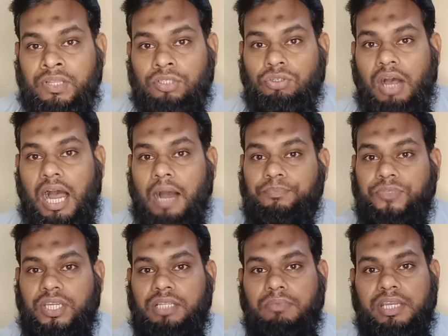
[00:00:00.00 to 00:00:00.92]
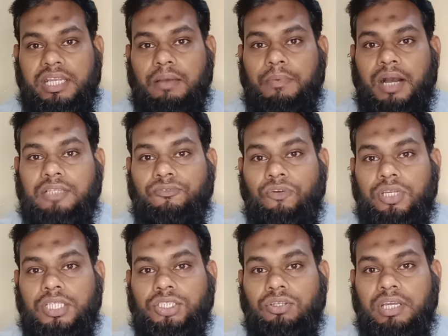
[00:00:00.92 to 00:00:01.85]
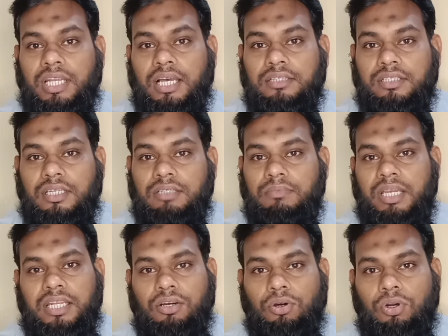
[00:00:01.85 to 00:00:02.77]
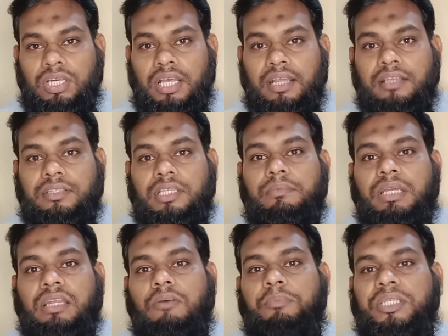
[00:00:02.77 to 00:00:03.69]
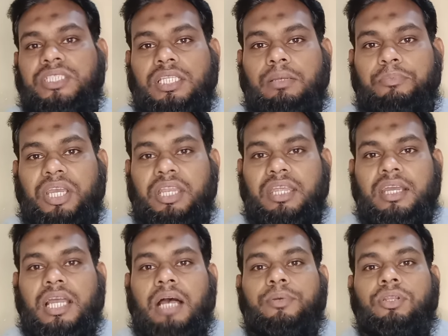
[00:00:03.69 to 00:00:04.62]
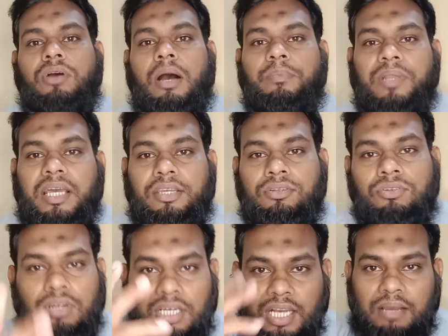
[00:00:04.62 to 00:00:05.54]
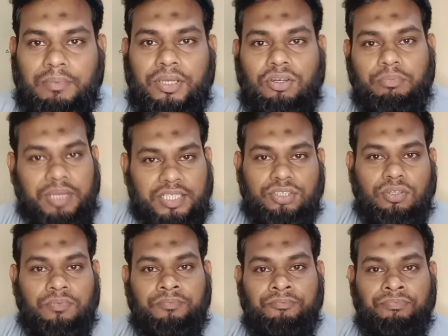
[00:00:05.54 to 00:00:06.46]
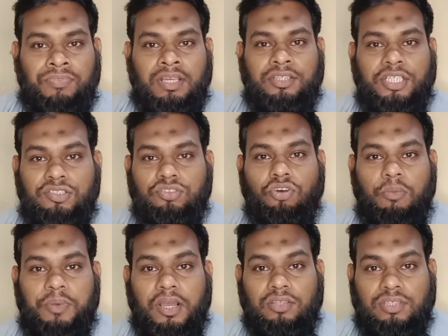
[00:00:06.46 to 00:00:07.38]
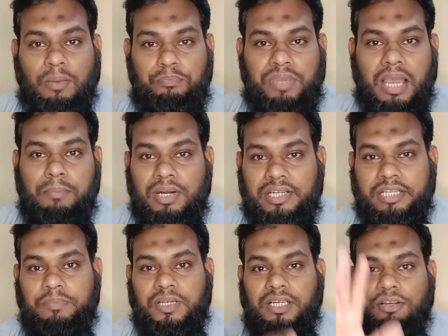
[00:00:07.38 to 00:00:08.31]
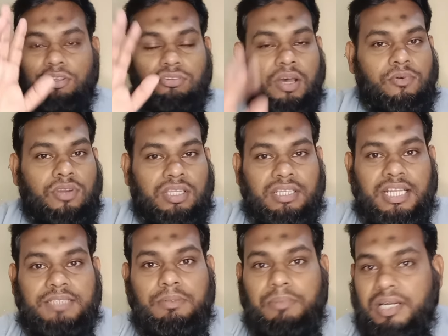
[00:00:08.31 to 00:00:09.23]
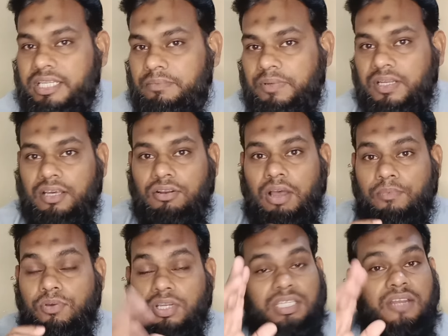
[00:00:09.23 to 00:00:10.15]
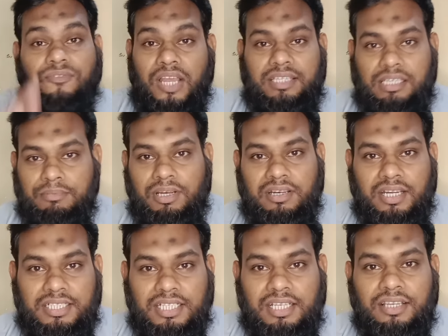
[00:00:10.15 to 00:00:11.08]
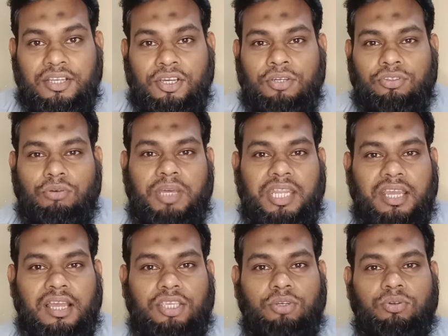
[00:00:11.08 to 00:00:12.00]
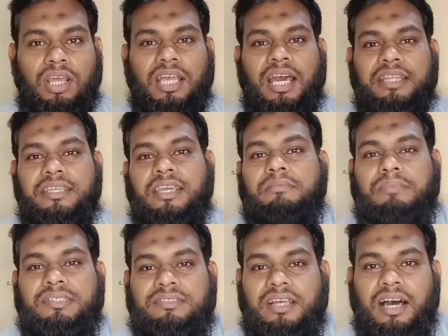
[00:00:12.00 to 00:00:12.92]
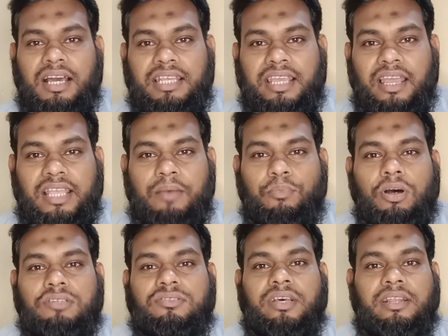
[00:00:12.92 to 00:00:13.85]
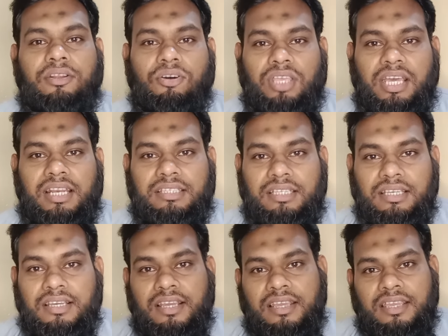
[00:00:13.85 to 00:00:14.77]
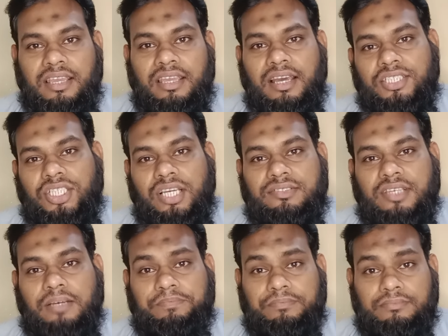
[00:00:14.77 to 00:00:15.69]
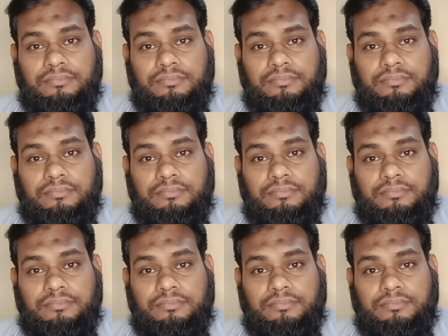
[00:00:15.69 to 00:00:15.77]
तो आप तीन महीने बाद वही जो है ना तीन महीने होल्ड करके तीन महीने आप बच्चे जब बिक रहे हैं काबिल हो आप लाके उनको अखलाक भाई को भेज दो तीन सौ रुपये का तब भी आप मल्टीपल करो तो आपको कितना इसमें मल्टीपल करो आपको कितना फ़ायदा मिल रहा है ठीक है तो मैंने कहा क्यों ना यार ये एक मसला हल किया जाए बहुत सारे लोग कह रहे थे कि यार शेख साहब